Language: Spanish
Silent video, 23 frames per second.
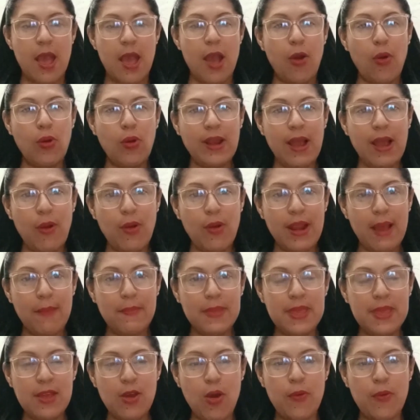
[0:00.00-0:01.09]
Hola, hola
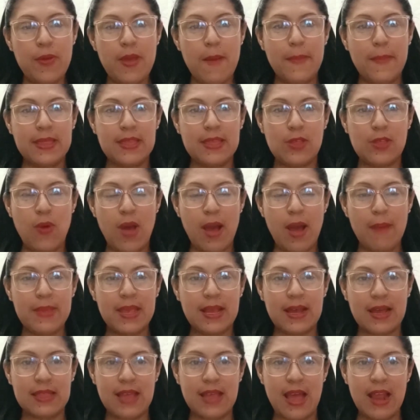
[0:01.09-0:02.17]
amigos, bienvenidos a mi
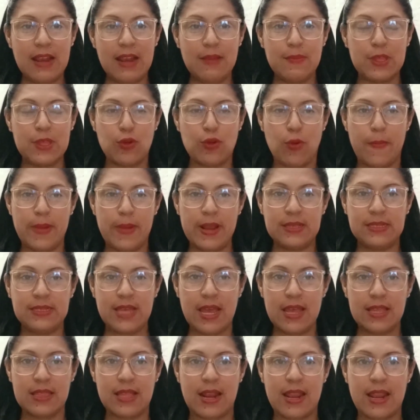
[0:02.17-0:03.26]
canal. Mi nombre es
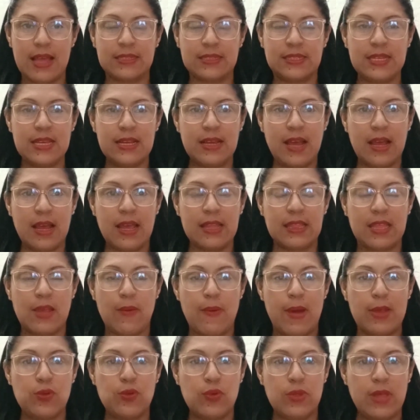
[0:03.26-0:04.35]
Jenna, la chica que te
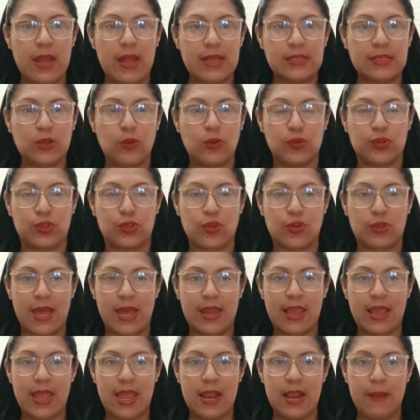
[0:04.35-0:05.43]
va a ayudar a
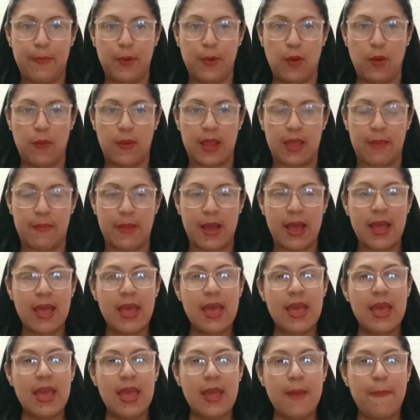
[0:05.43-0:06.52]
solucionar el problema.
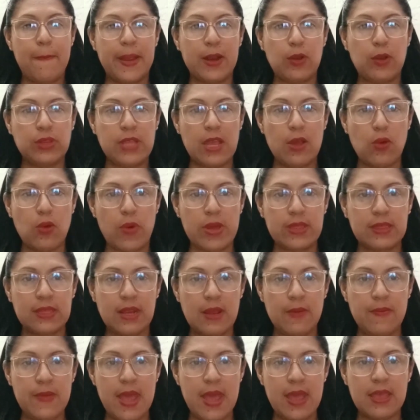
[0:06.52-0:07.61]
Espero te
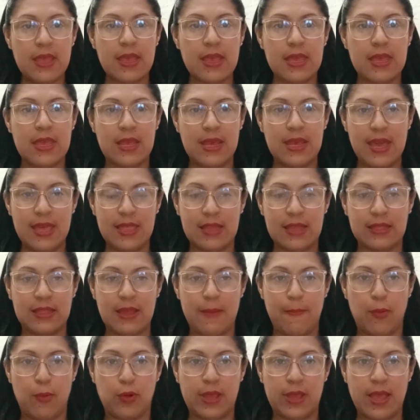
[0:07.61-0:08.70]
encuentres bien y quédate
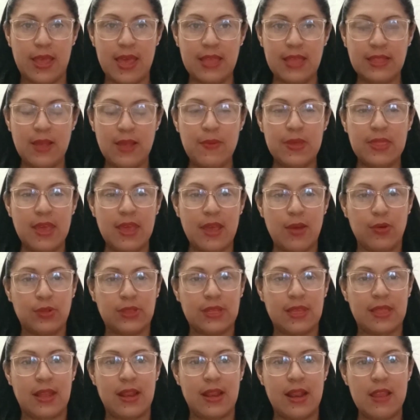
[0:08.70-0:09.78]
porque en este video
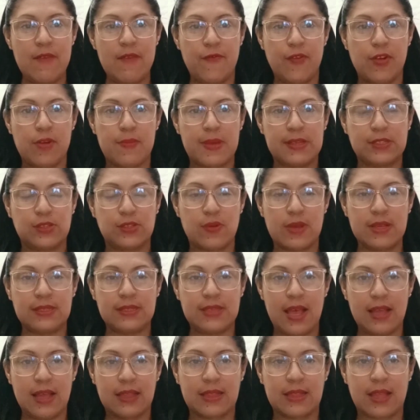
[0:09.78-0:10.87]
te daré la información
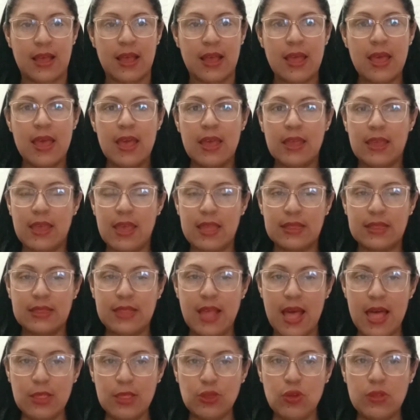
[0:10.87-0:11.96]
exacta que
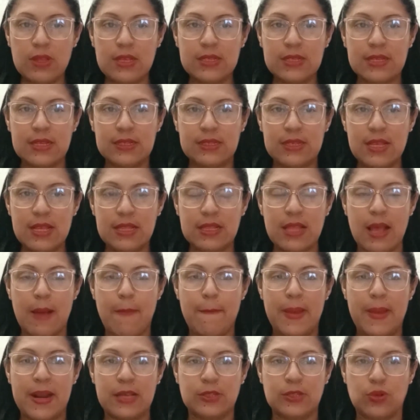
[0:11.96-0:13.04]
tanto necesitas
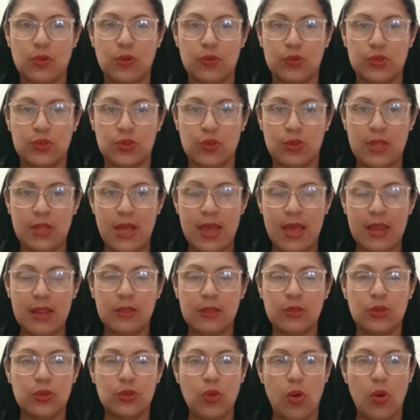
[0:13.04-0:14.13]
para
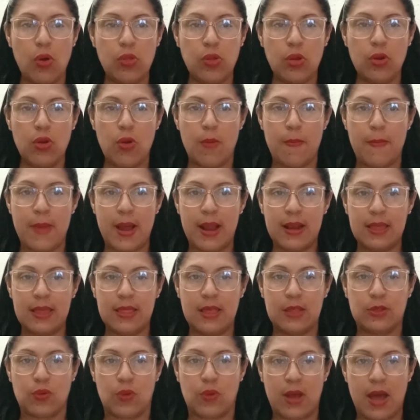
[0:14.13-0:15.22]
solucionar todos los males de
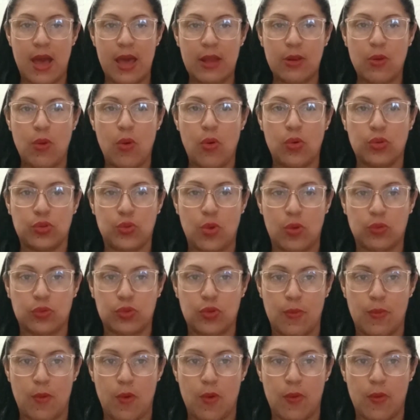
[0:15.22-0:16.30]
tu carro o tu
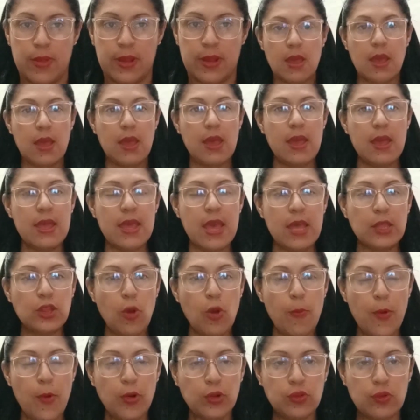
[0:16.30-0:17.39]
automóvil. En esta
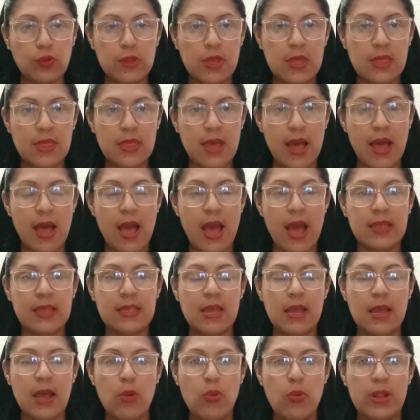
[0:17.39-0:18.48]
oportunidad ha
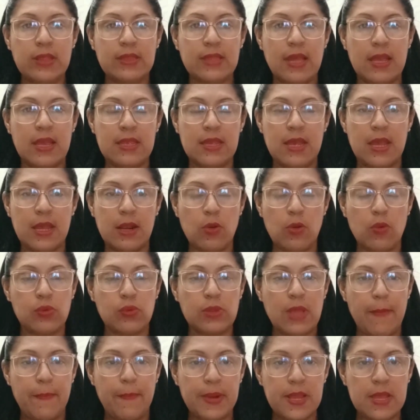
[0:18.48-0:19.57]
llegado al taller
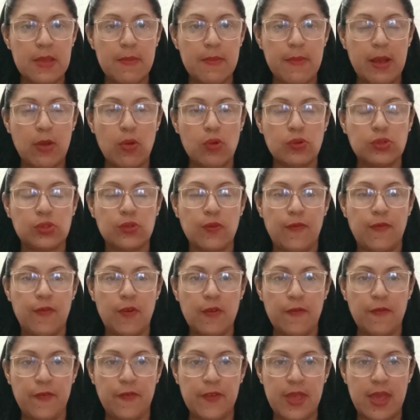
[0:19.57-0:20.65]
una prima con su
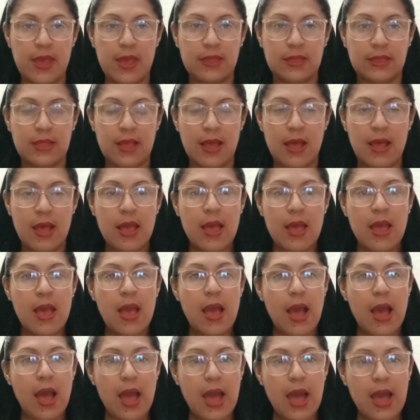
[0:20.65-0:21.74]
Ford Fiesta
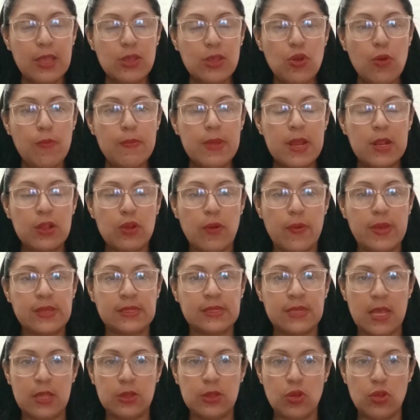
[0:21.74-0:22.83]
año
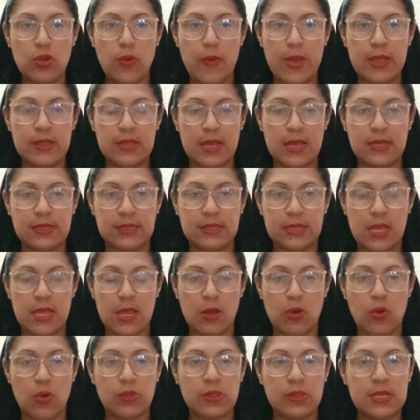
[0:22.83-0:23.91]

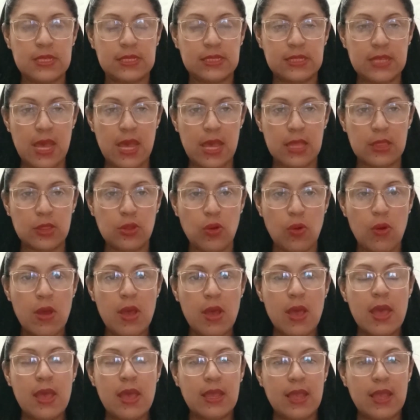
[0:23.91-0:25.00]
1995, diciendo
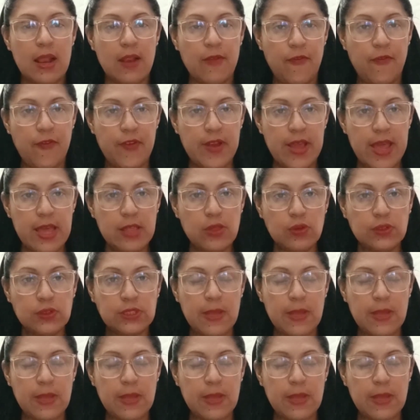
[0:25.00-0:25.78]
que el freno se